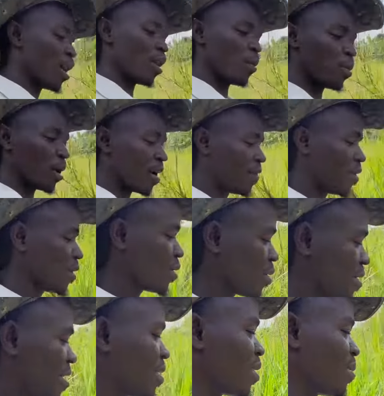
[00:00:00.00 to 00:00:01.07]
non plus la force
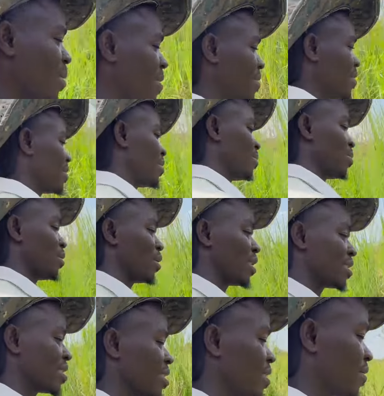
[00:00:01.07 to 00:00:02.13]
aussi comme avant, on n'a plus
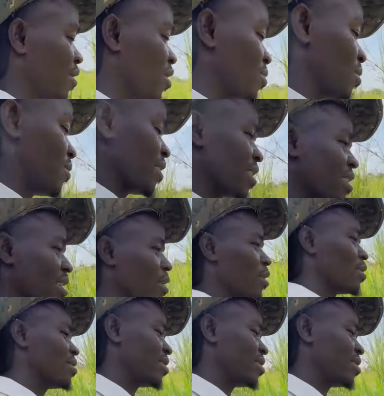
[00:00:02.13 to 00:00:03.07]
assez de force pour faire des grandes